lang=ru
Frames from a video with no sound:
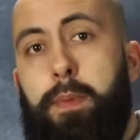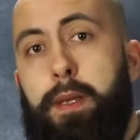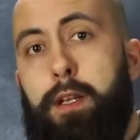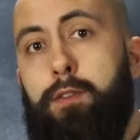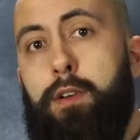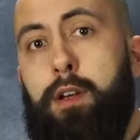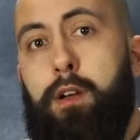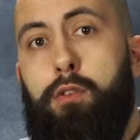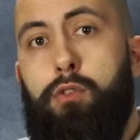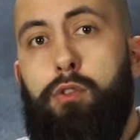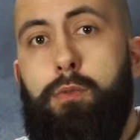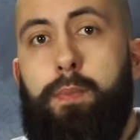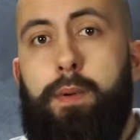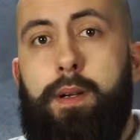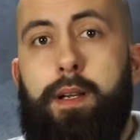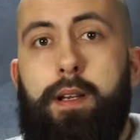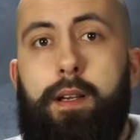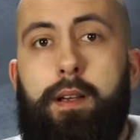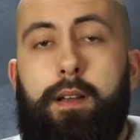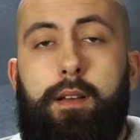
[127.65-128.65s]
первая
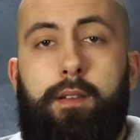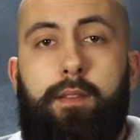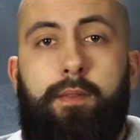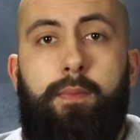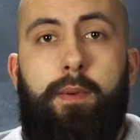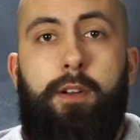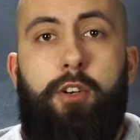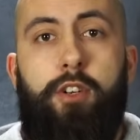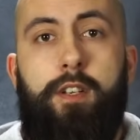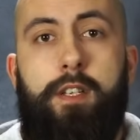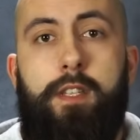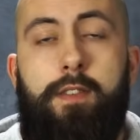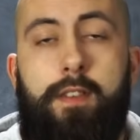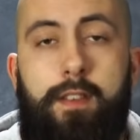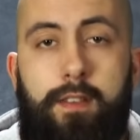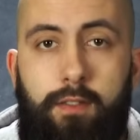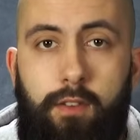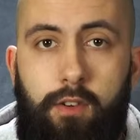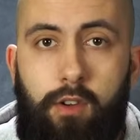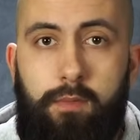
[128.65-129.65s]
группа в
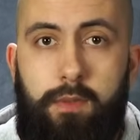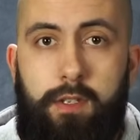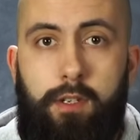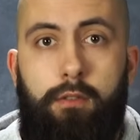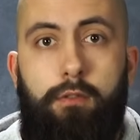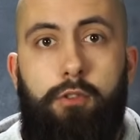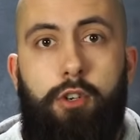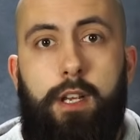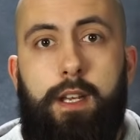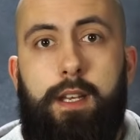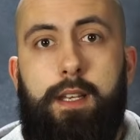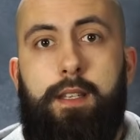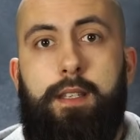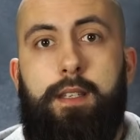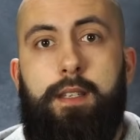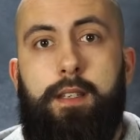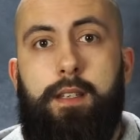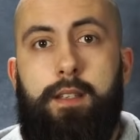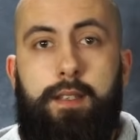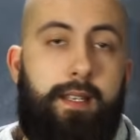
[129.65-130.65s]
большинстве своем
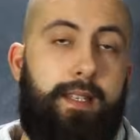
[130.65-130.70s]
заключается,